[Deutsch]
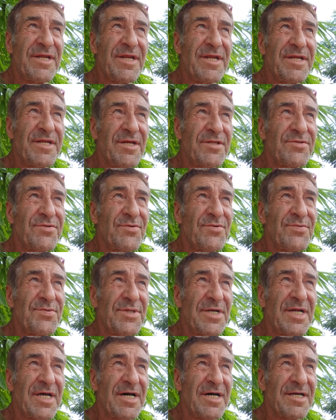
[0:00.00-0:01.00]
nicht dazu
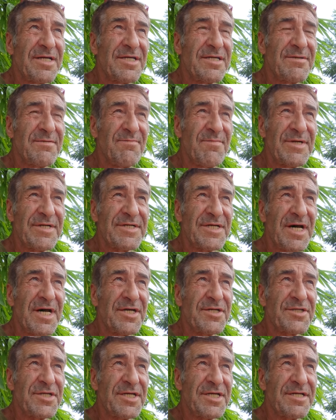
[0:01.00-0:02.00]
vielleicht mit
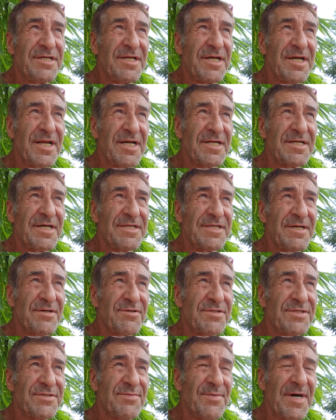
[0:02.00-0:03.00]
drei Schichten, da langt das
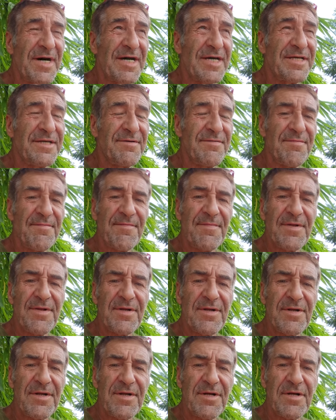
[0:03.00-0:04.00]
auf zwei.
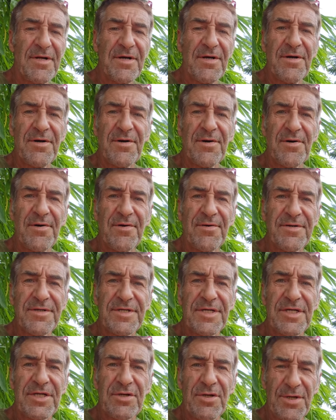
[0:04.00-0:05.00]
Und
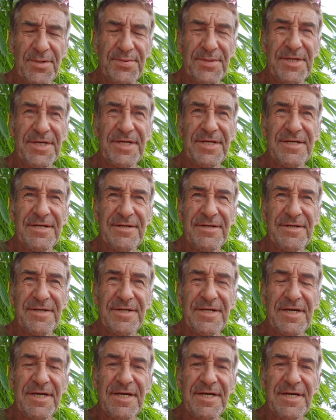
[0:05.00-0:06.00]
ich hoffe,
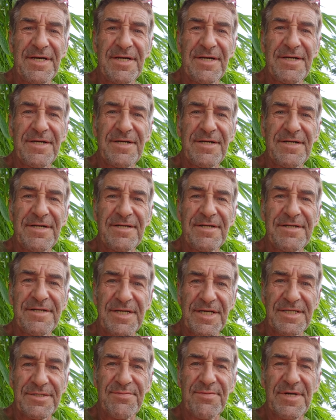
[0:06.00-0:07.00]

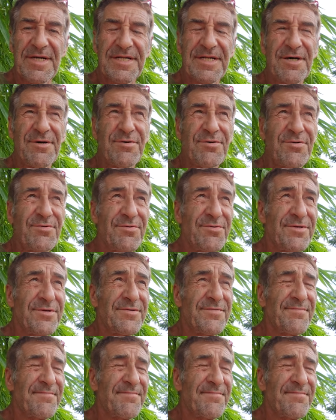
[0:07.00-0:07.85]
das wird auch gut.